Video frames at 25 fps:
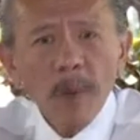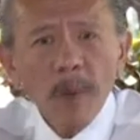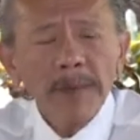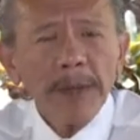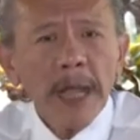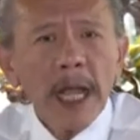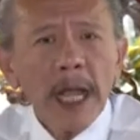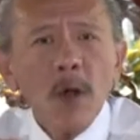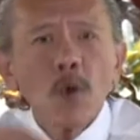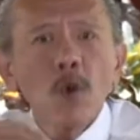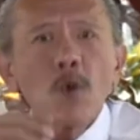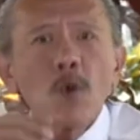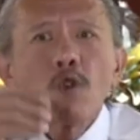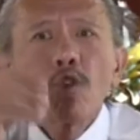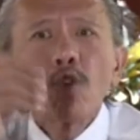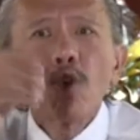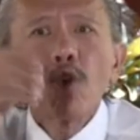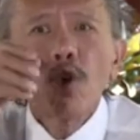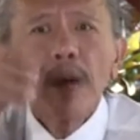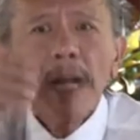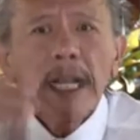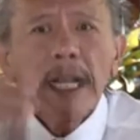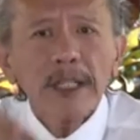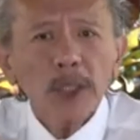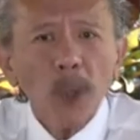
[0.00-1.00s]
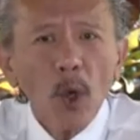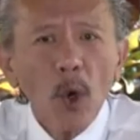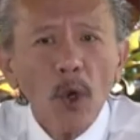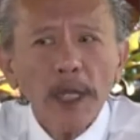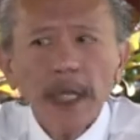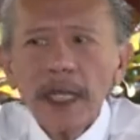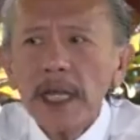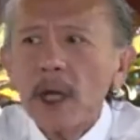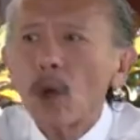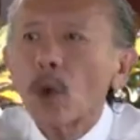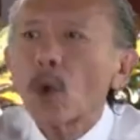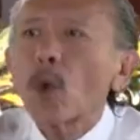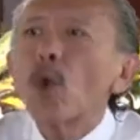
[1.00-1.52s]
สังคมถ้าคุณอ
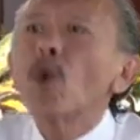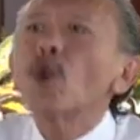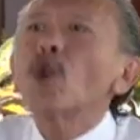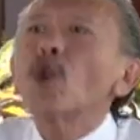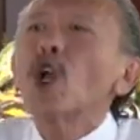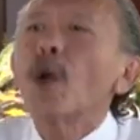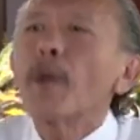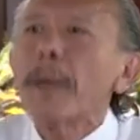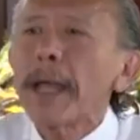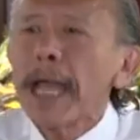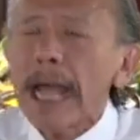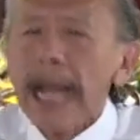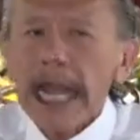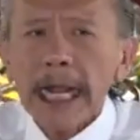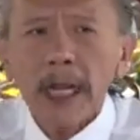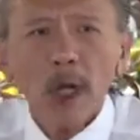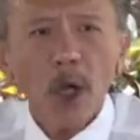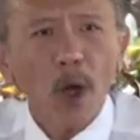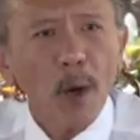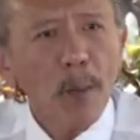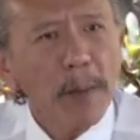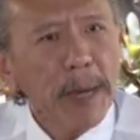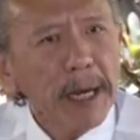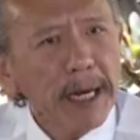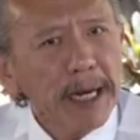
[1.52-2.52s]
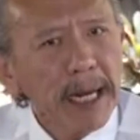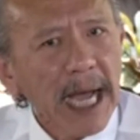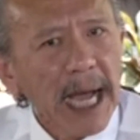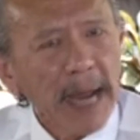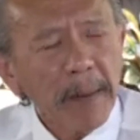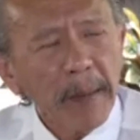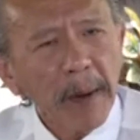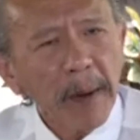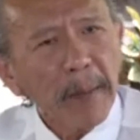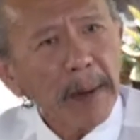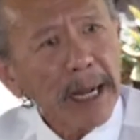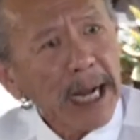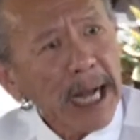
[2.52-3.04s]
ยู่ในโซเชียลคุณก็ไปอ่าน
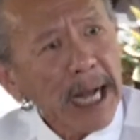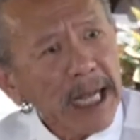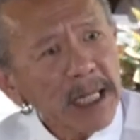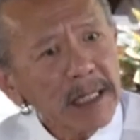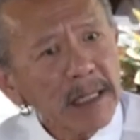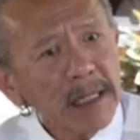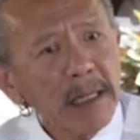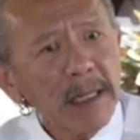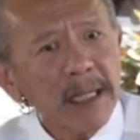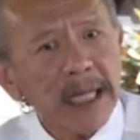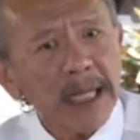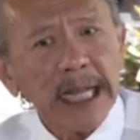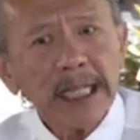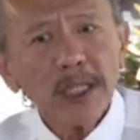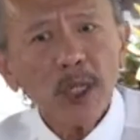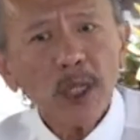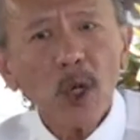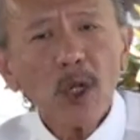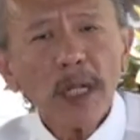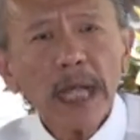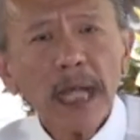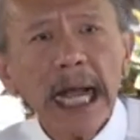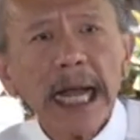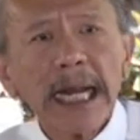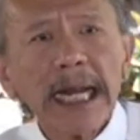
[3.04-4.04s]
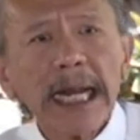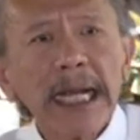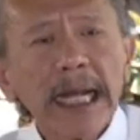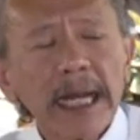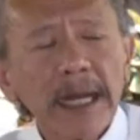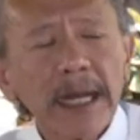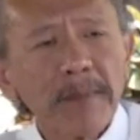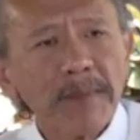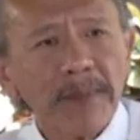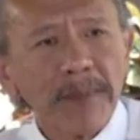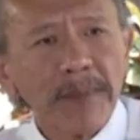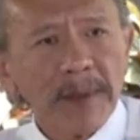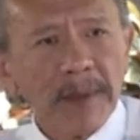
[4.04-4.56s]
คอมเมนต์ได้ มันเป็นการสื่อสารสอ
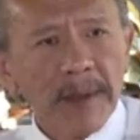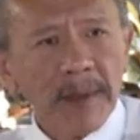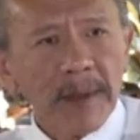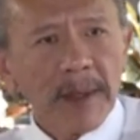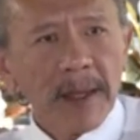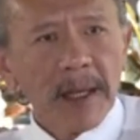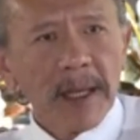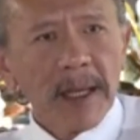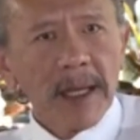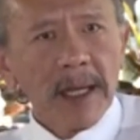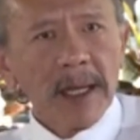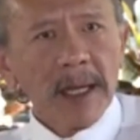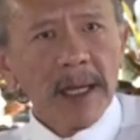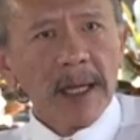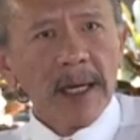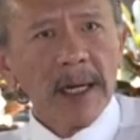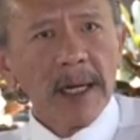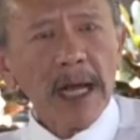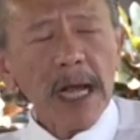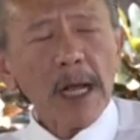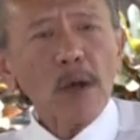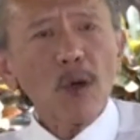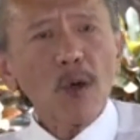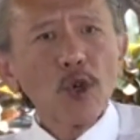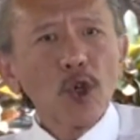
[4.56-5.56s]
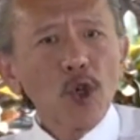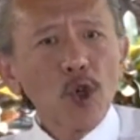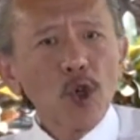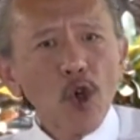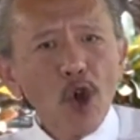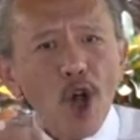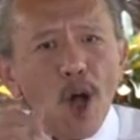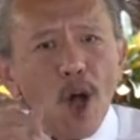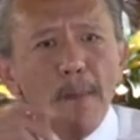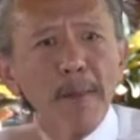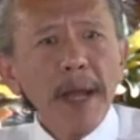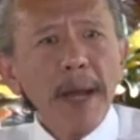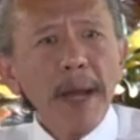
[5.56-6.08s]
งทางนี่ครับ
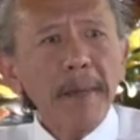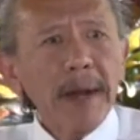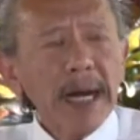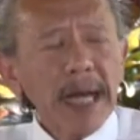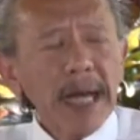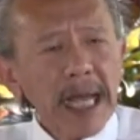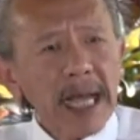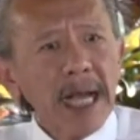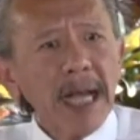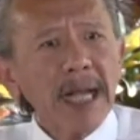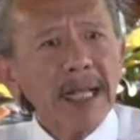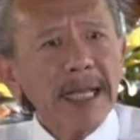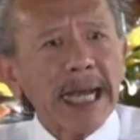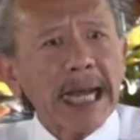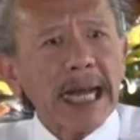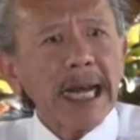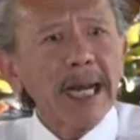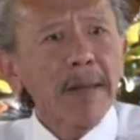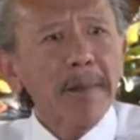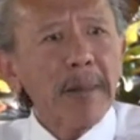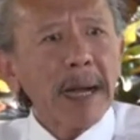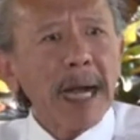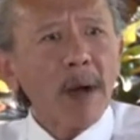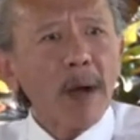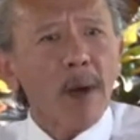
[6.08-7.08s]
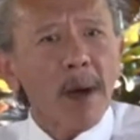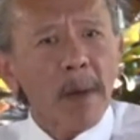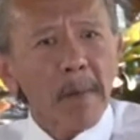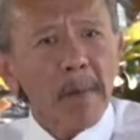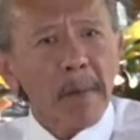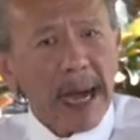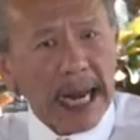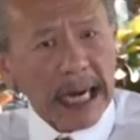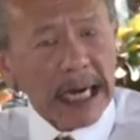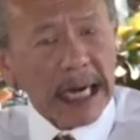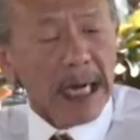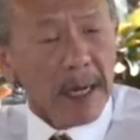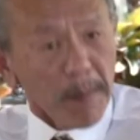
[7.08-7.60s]
แล้วคุณดูคอมเมนต์มันเอกฉัน
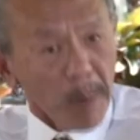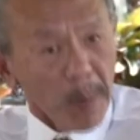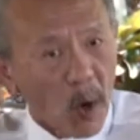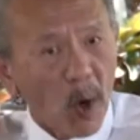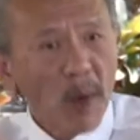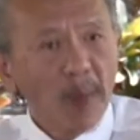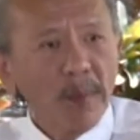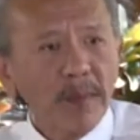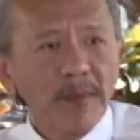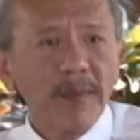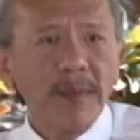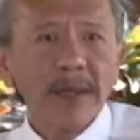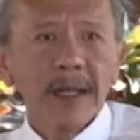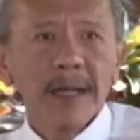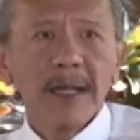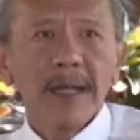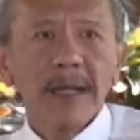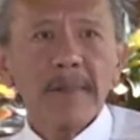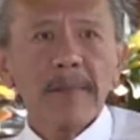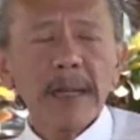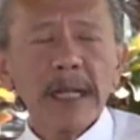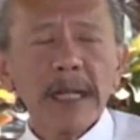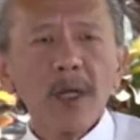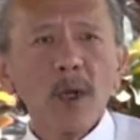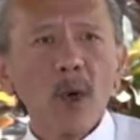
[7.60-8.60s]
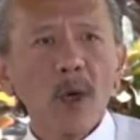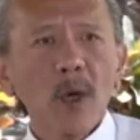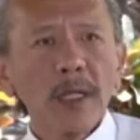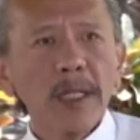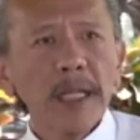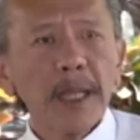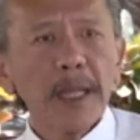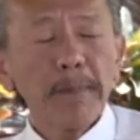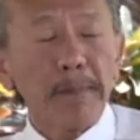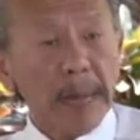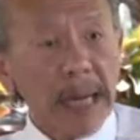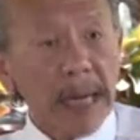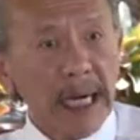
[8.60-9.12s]
หรือเปล่าว่ามันหรือผม
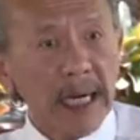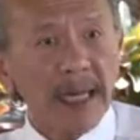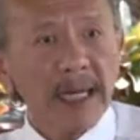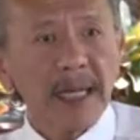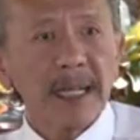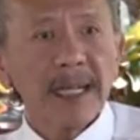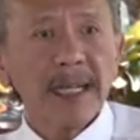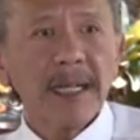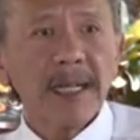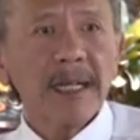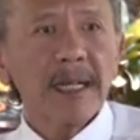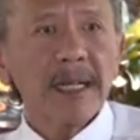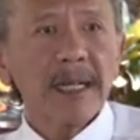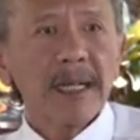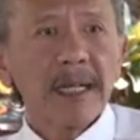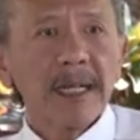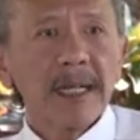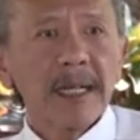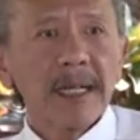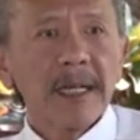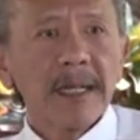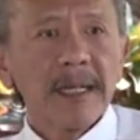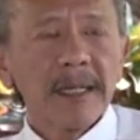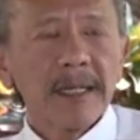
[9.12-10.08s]
เป็นคนที่เปิด